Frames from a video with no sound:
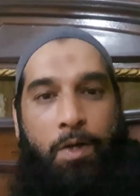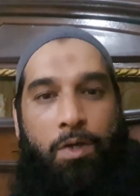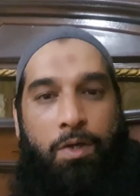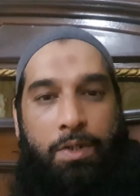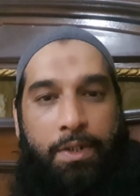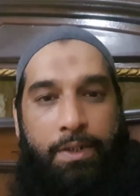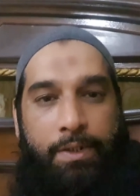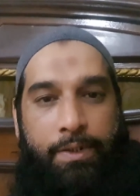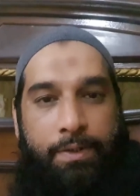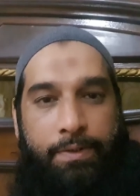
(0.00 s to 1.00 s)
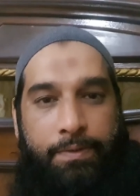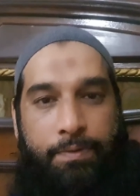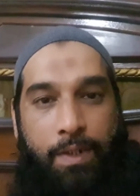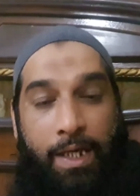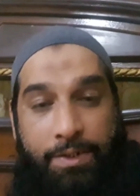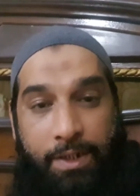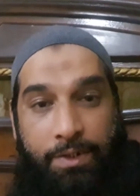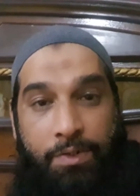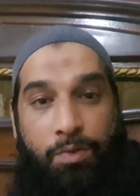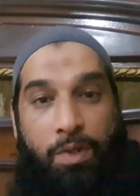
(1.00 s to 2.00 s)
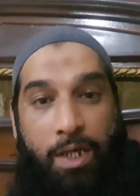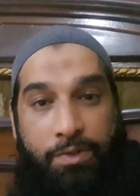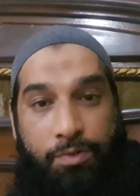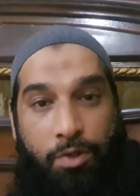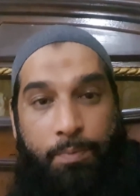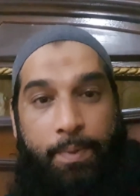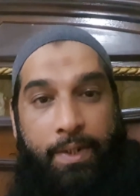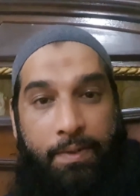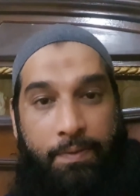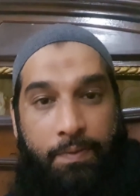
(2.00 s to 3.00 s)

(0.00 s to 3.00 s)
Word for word: और आज का दिन तो ख़ास तौर पे